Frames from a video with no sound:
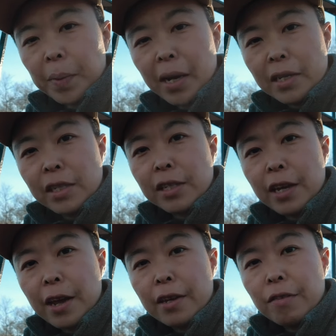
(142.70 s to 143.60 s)
本来
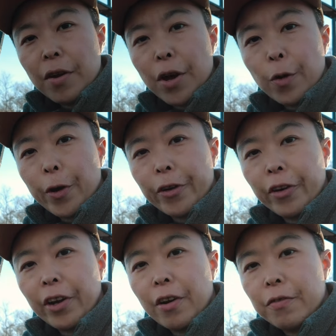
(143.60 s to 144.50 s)
今天以为会
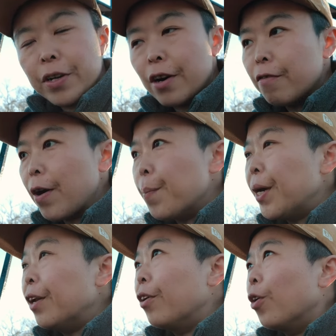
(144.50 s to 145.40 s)
是一个非常完
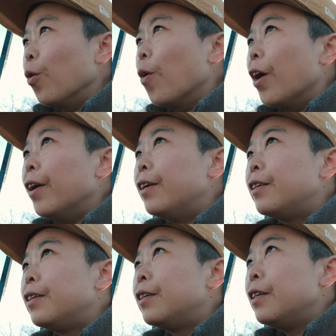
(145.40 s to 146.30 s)
美的日落，
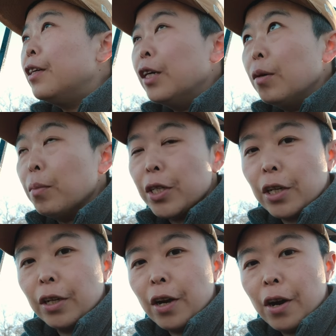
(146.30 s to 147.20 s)
没
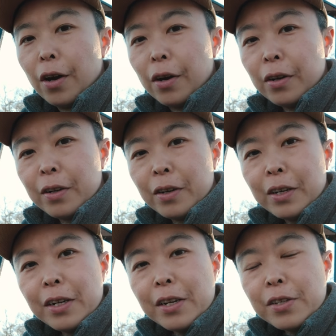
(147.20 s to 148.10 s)
想到
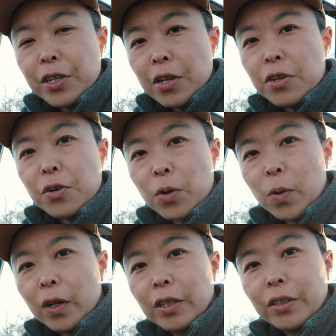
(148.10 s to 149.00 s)
接近日
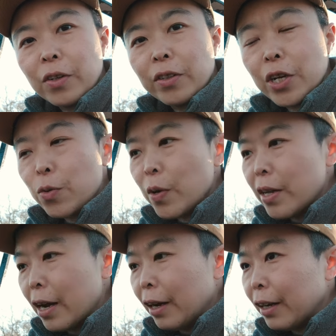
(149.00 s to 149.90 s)
落的时候，这
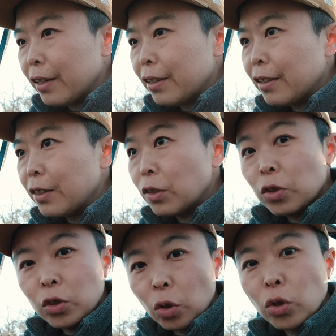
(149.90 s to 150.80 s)
云啊
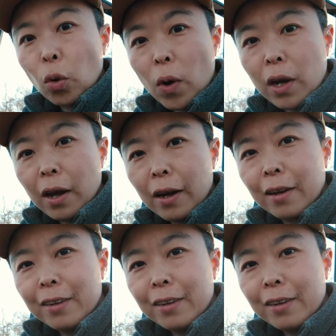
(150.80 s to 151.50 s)
都走光了。